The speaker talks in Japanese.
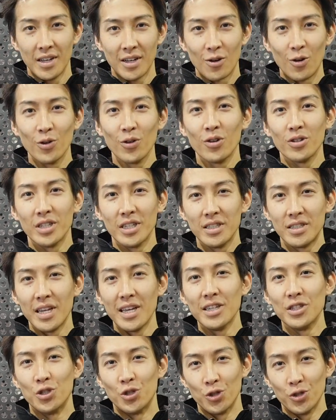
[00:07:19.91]
この
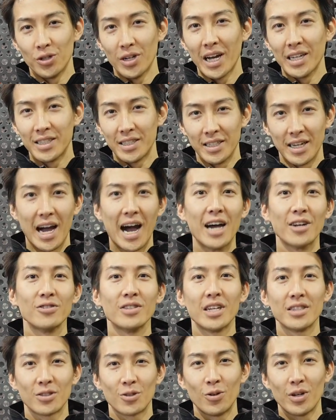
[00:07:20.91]
2018
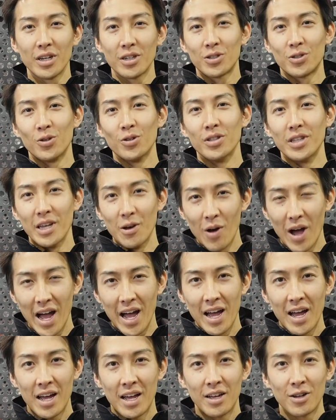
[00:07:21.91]
春夏コレクションで
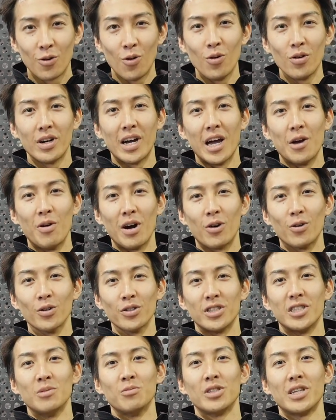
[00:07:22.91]
は今回はこ
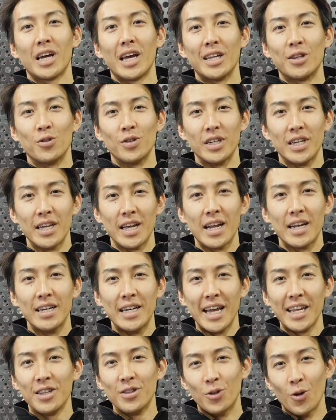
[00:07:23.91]
のチームジャケットに
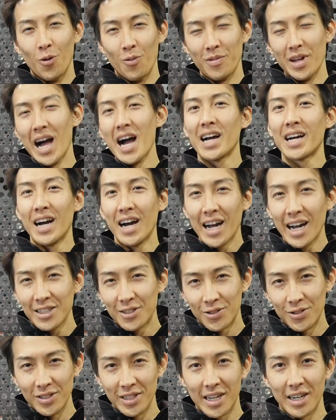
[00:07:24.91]
レッド赤が
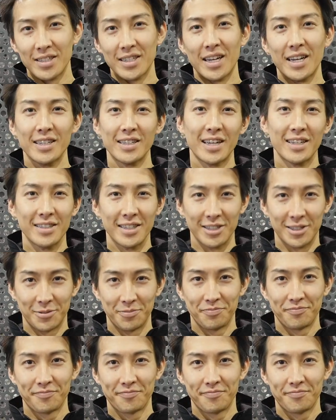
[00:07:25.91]
追加されたんで
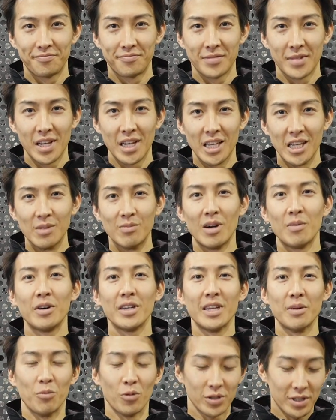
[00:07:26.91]
す今
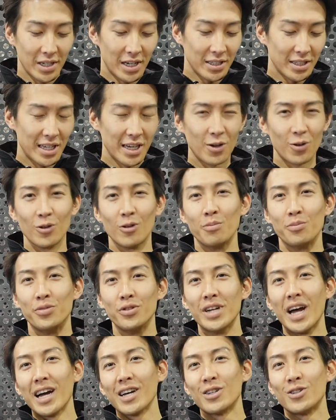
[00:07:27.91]
までもしかしたらこの
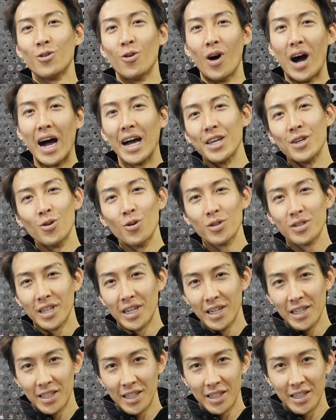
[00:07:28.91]
ブラックを愛用
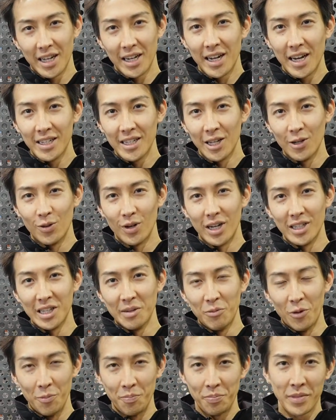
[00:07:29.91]
されていたライダーの
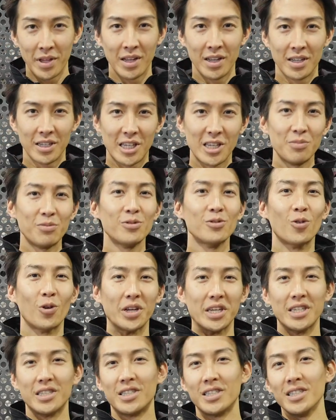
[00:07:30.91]
方も気分
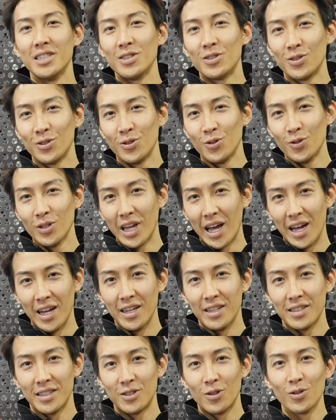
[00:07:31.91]
を一新するような
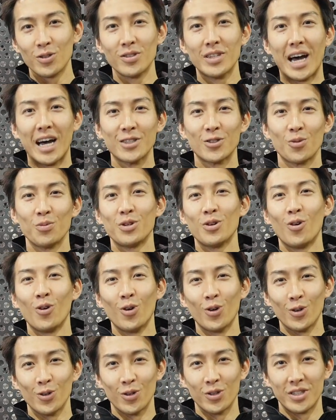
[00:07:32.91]
一つの遊び
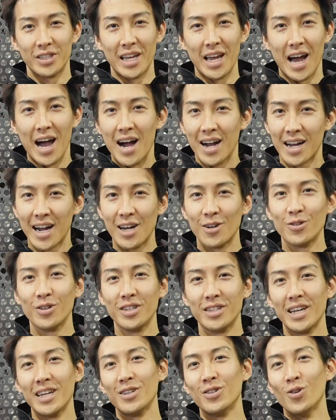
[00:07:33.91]
心として明る
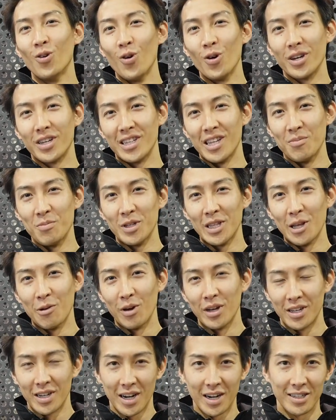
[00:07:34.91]
いレッドを着てみて
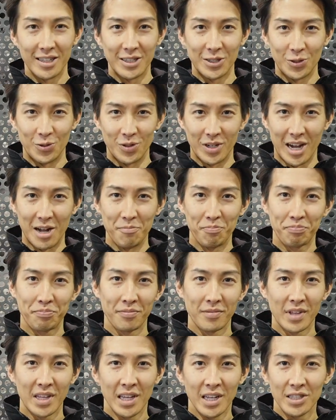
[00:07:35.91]
はいかがでしょうか
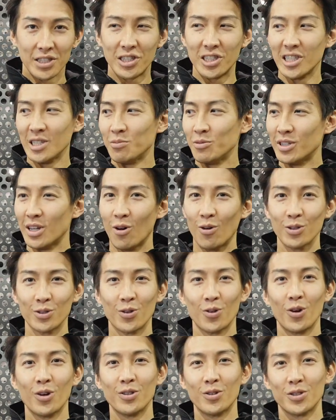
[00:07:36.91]
チームでお
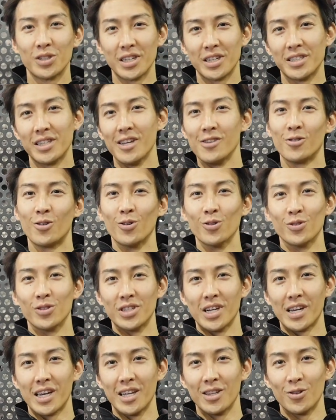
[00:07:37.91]
揃いとして着ているこの
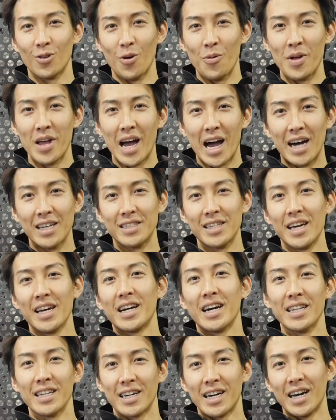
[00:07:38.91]
ジャケット鮮
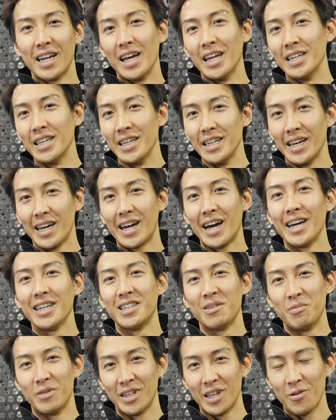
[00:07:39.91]
やかなカラーに入れ替え
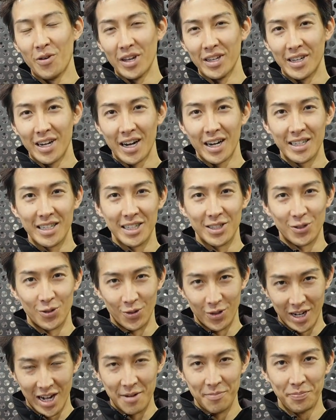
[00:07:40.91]
てみてはいかがで
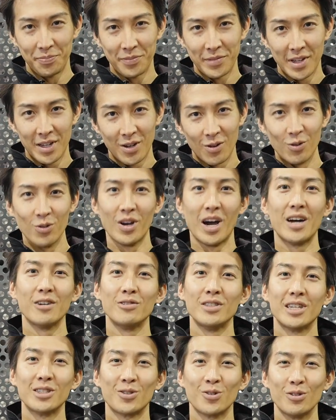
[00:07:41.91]
しょうかこの
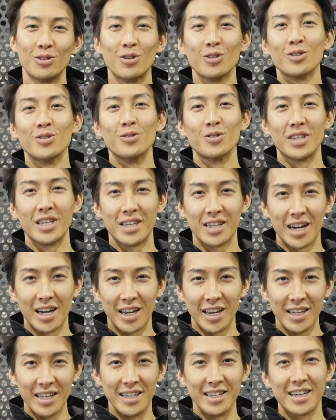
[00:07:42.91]
春夏を一つのきっか
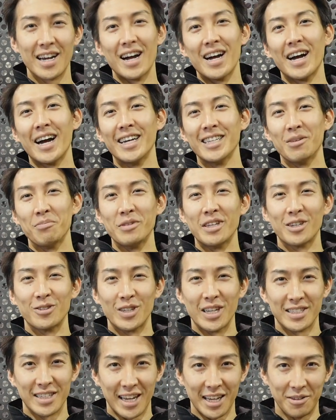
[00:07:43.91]
けに考えてみて
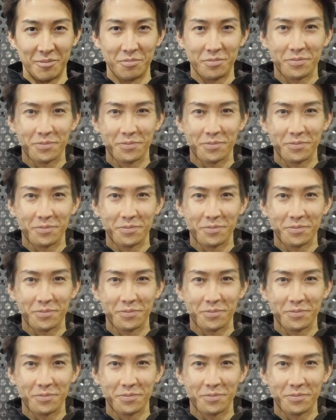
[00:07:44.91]
ください